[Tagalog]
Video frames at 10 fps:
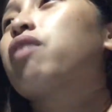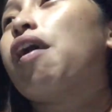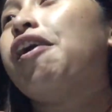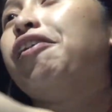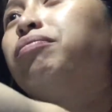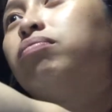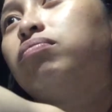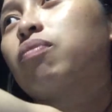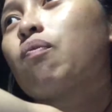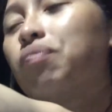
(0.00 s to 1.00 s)
And,
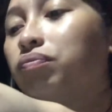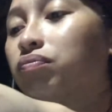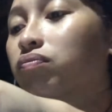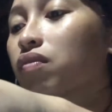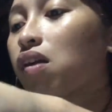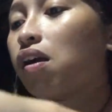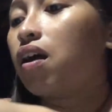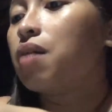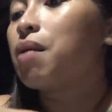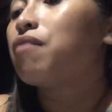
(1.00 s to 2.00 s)

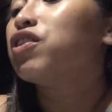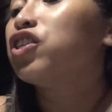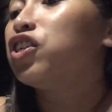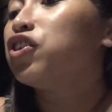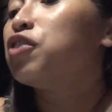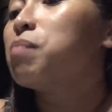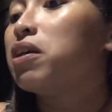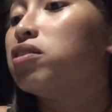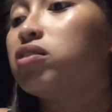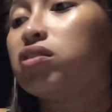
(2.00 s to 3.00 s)
I'm having dinner by
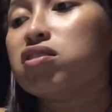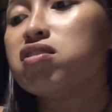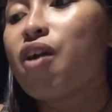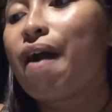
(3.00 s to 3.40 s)
the sea.